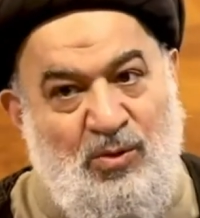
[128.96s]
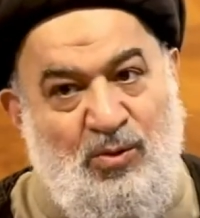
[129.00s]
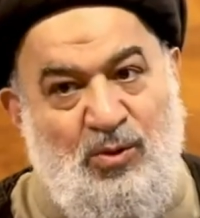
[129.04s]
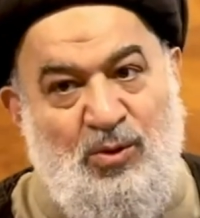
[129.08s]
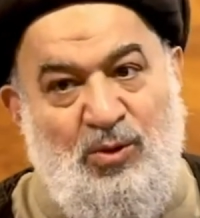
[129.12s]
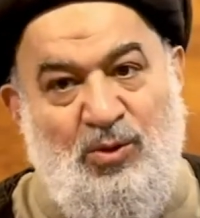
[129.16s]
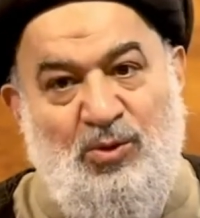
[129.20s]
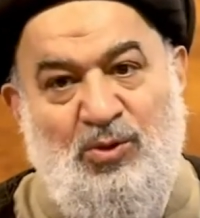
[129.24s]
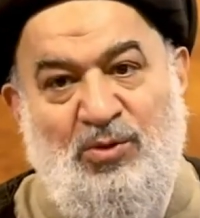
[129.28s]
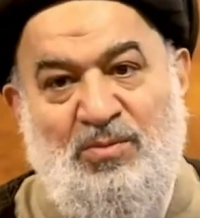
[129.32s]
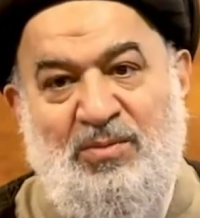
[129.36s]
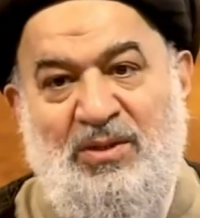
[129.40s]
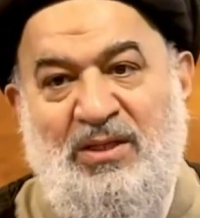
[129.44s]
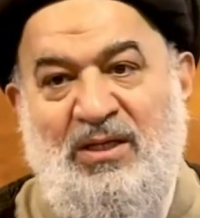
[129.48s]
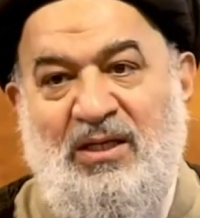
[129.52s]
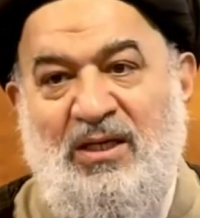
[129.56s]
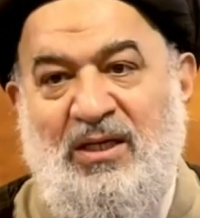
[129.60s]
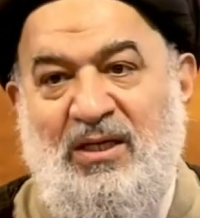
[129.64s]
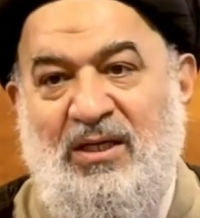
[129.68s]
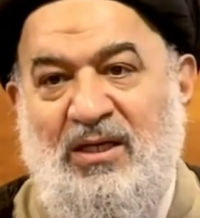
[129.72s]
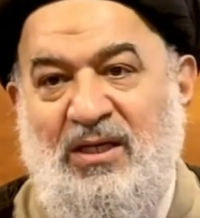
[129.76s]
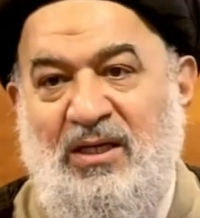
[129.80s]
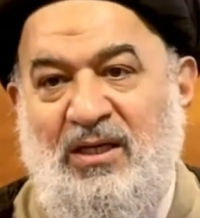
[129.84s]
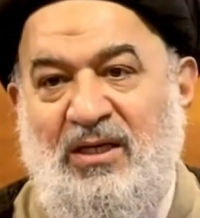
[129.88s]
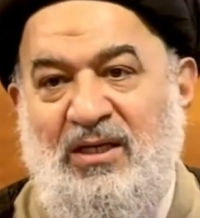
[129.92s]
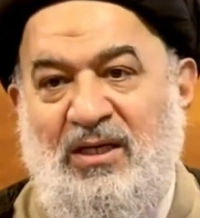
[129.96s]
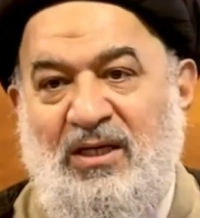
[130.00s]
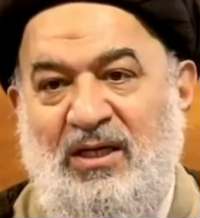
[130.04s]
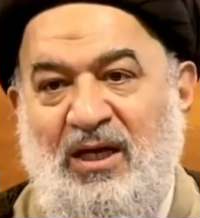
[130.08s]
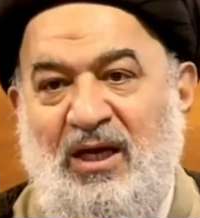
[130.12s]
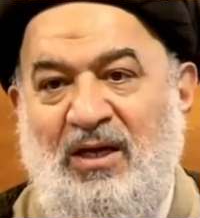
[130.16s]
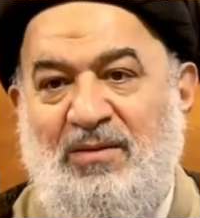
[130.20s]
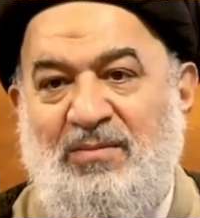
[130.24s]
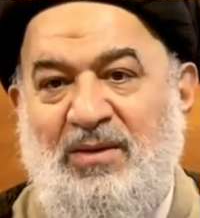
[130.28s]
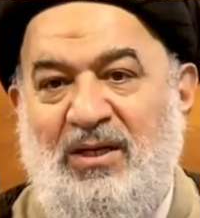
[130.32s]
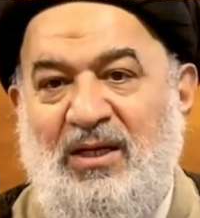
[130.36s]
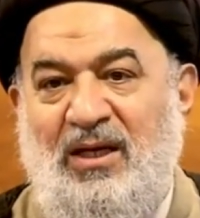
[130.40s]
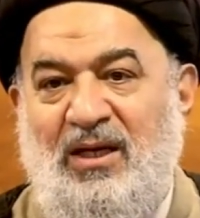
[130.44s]
كل منا كان
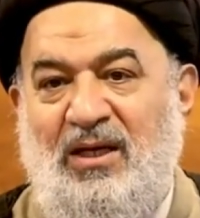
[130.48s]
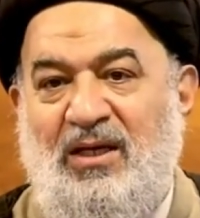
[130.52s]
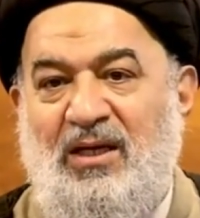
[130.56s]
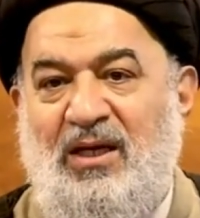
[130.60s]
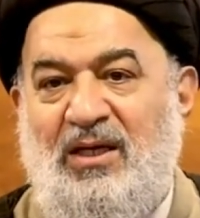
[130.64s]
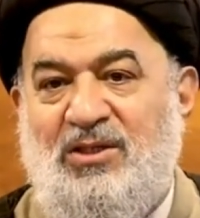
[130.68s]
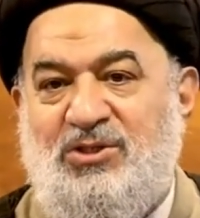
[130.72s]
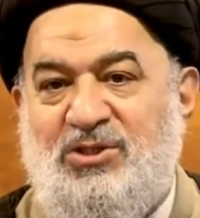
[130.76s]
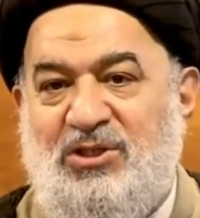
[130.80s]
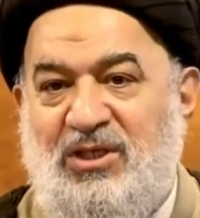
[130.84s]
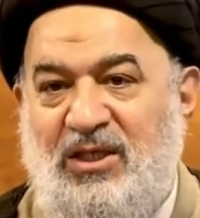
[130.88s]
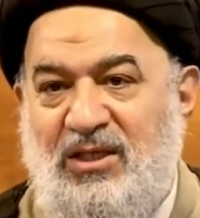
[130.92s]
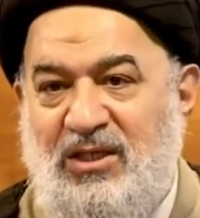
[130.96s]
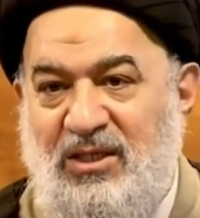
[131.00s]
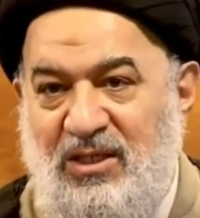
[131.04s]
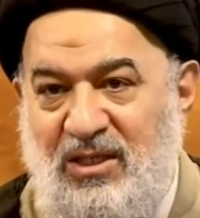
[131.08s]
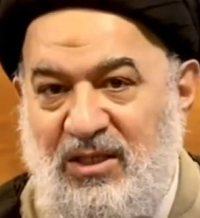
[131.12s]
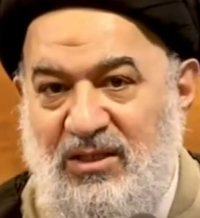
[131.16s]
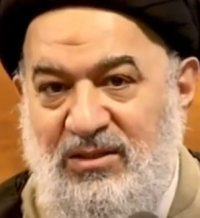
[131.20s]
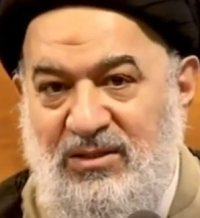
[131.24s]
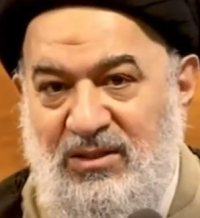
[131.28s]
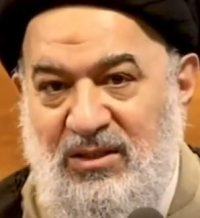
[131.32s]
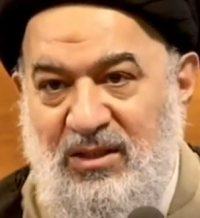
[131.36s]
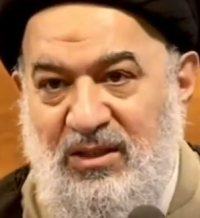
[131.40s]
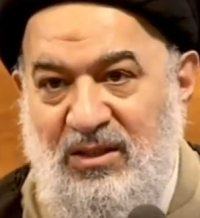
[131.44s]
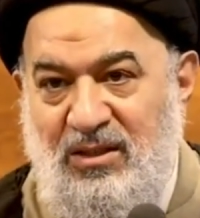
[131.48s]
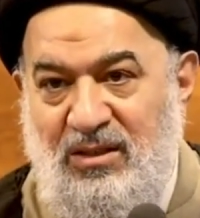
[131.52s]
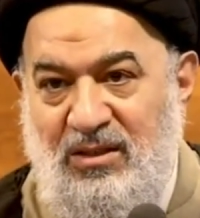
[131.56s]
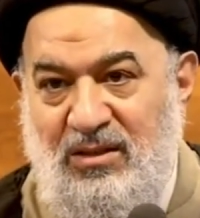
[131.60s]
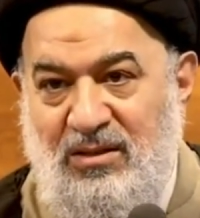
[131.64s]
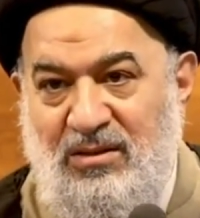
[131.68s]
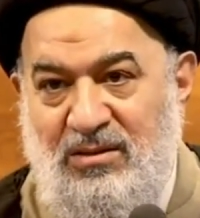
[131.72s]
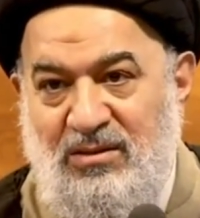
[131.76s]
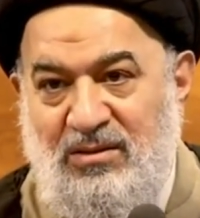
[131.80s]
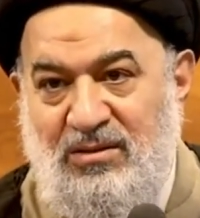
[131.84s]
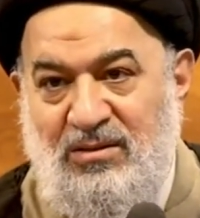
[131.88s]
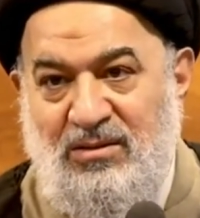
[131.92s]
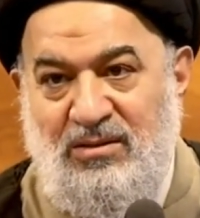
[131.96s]
يعمل على شاكلته
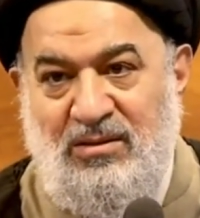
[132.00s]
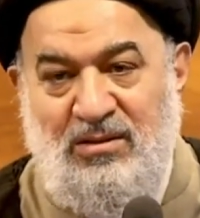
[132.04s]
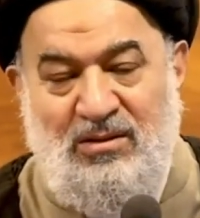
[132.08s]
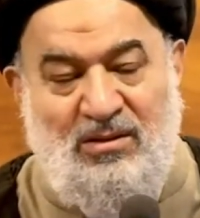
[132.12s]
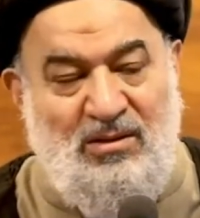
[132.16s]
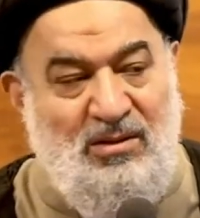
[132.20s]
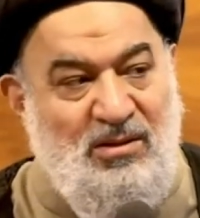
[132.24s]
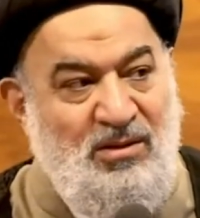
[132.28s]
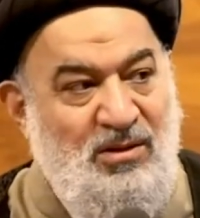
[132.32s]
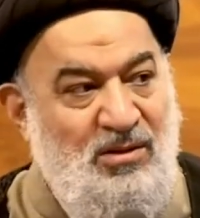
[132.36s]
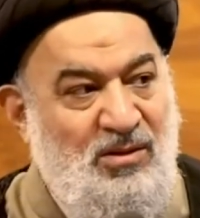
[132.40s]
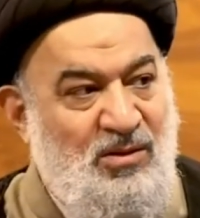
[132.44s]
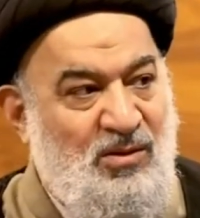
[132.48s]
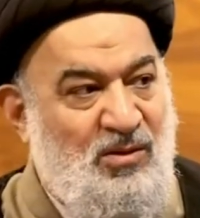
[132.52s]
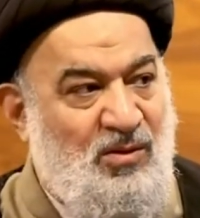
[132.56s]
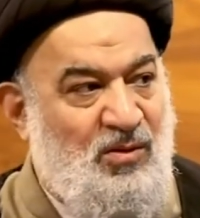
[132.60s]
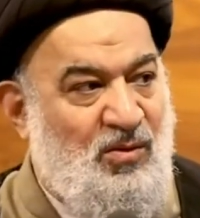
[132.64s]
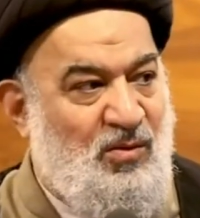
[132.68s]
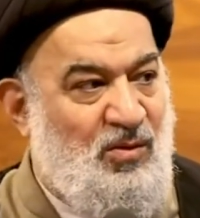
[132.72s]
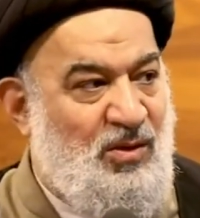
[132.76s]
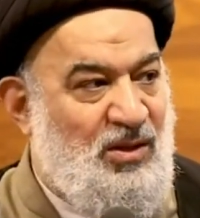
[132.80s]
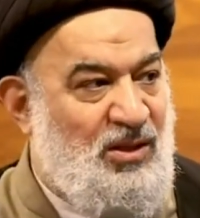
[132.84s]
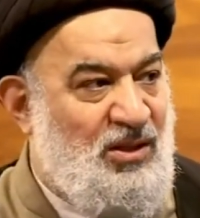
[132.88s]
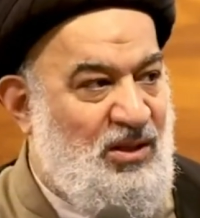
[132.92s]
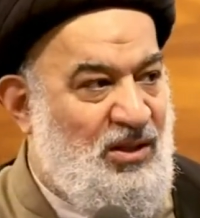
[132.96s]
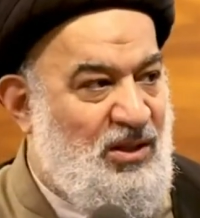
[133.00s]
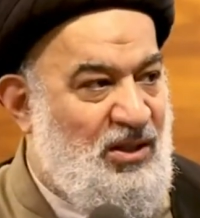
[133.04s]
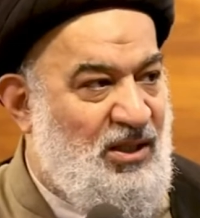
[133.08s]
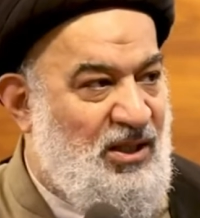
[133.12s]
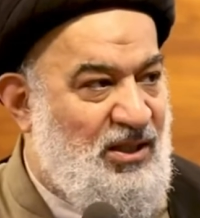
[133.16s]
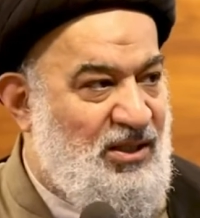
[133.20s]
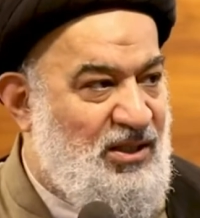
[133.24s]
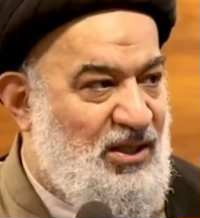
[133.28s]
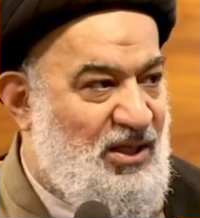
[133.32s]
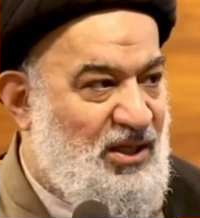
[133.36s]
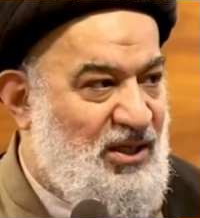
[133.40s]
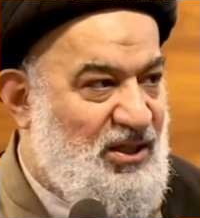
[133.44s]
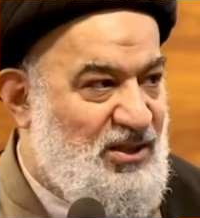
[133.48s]

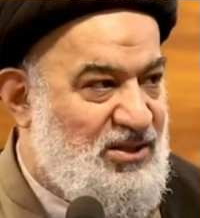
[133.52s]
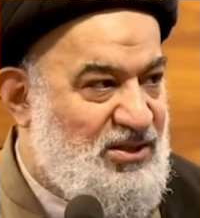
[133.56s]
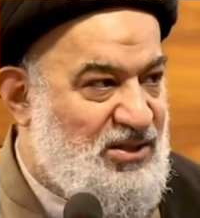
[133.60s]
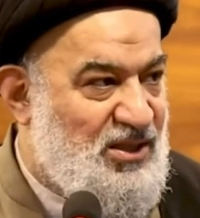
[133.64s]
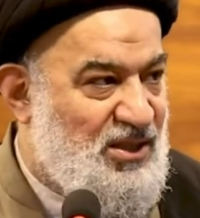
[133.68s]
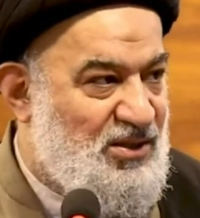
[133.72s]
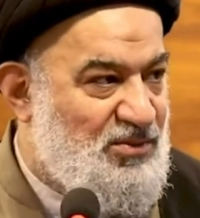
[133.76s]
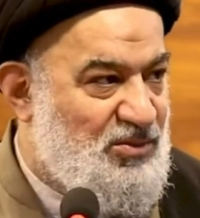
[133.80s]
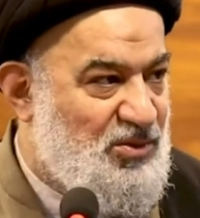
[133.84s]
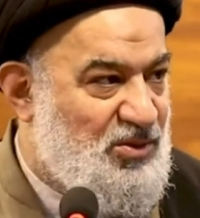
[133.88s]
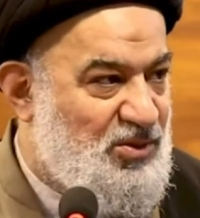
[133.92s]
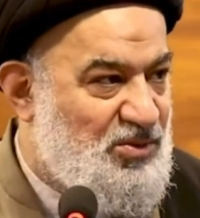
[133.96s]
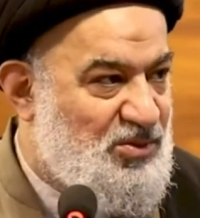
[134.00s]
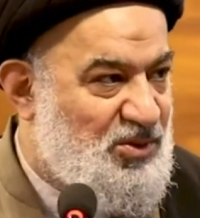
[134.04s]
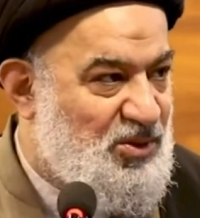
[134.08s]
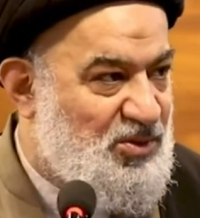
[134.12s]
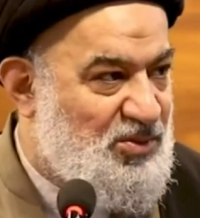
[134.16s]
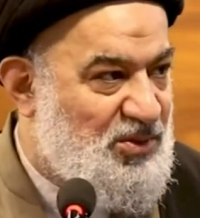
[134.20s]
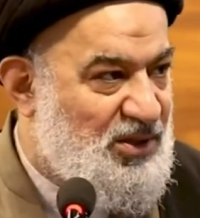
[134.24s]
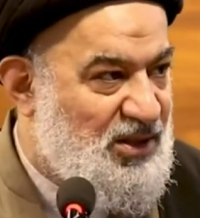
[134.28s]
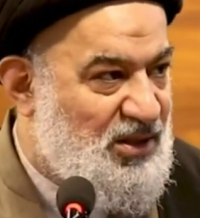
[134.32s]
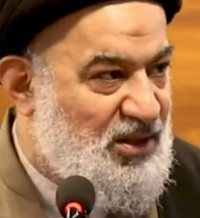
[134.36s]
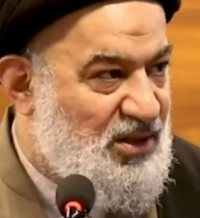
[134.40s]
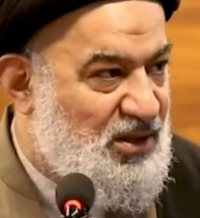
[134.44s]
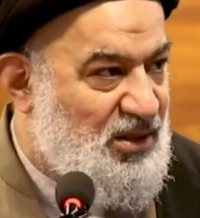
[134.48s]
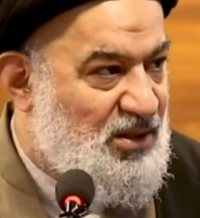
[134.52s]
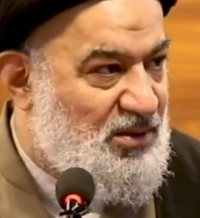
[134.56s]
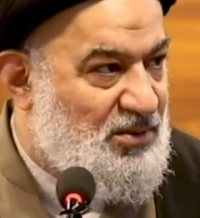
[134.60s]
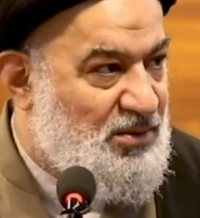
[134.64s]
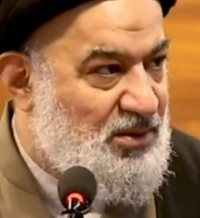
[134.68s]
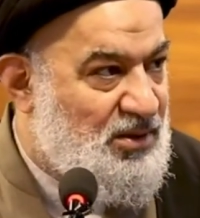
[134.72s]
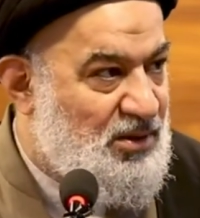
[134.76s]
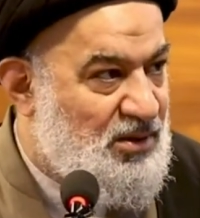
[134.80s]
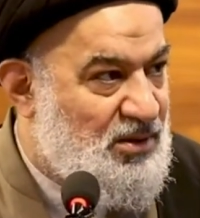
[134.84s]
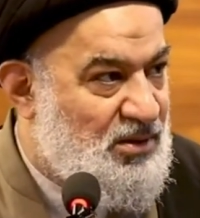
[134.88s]
والينا حسابهم يوم القيامه